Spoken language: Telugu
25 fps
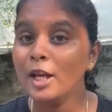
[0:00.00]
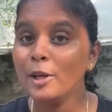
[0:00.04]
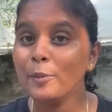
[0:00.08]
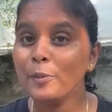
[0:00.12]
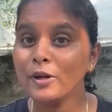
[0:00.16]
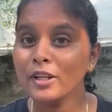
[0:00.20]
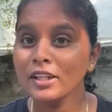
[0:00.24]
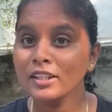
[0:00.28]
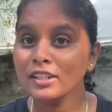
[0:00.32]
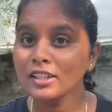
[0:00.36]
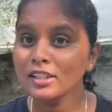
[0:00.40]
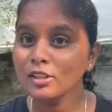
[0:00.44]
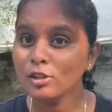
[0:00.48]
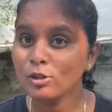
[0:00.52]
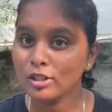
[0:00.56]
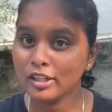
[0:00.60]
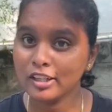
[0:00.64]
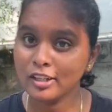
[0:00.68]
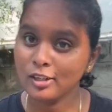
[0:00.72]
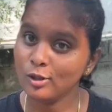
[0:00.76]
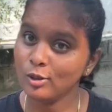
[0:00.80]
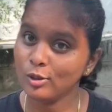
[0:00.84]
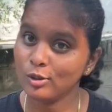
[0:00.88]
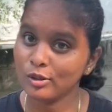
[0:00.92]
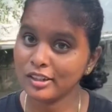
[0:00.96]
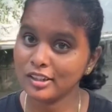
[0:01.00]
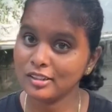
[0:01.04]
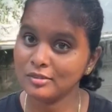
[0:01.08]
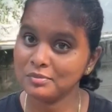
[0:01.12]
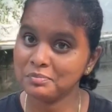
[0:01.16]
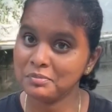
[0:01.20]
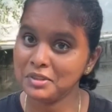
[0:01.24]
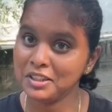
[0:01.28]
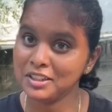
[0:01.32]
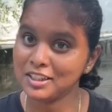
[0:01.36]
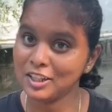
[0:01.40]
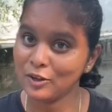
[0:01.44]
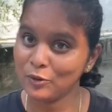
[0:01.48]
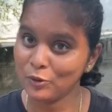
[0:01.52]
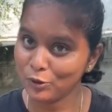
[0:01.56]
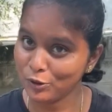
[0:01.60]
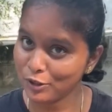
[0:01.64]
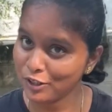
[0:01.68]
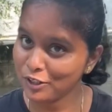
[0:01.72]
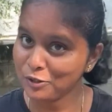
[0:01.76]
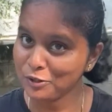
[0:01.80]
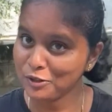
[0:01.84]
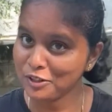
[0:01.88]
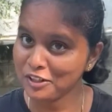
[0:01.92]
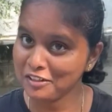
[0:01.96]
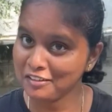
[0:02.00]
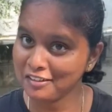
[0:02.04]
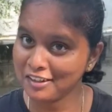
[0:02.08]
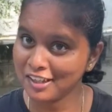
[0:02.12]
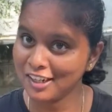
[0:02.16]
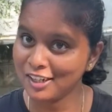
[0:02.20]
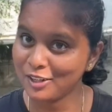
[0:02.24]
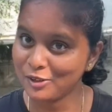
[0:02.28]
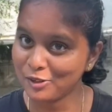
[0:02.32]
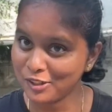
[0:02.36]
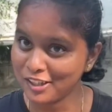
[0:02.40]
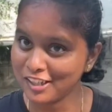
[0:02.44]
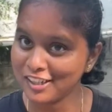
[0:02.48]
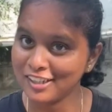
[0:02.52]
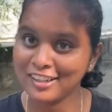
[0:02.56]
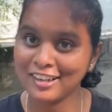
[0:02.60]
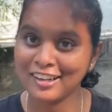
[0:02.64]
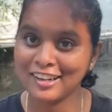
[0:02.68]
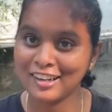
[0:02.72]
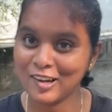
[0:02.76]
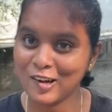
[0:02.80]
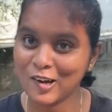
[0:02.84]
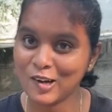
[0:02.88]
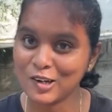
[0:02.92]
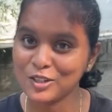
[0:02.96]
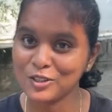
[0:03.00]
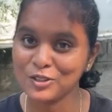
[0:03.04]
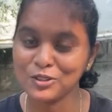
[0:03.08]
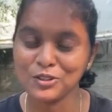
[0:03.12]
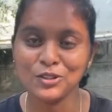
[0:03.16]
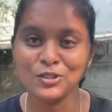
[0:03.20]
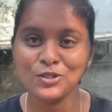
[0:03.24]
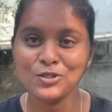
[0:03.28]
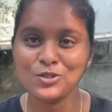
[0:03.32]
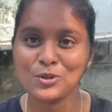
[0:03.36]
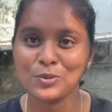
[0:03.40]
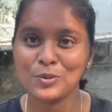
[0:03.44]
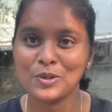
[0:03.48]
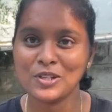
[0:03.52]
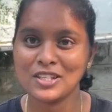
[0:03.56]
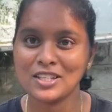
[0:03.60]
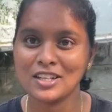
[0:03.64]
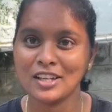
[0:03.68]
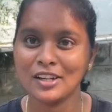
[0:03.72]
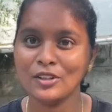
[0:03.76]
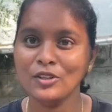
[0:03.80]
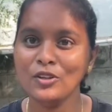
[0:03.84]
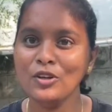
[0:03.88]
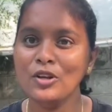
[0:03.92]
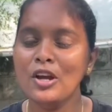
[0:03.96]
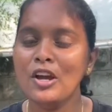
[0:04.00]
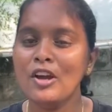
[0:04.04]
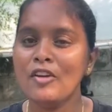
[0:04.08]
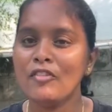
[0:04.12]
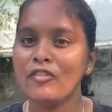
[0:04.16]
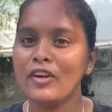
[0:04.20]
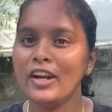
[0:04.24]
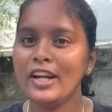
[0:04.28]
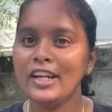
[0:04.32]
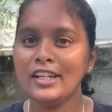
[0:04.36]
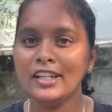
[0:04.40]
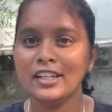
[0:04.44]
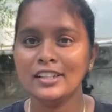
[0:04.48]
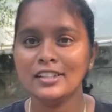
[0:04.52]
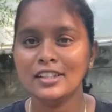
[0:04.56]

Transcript: ఇప్పుడైతే ఈ పీసీ ఓడి ఉండే వాళ్ళ రొటీన్ ఎలా ఉంటుందో చూపిస్తాను వెయిట్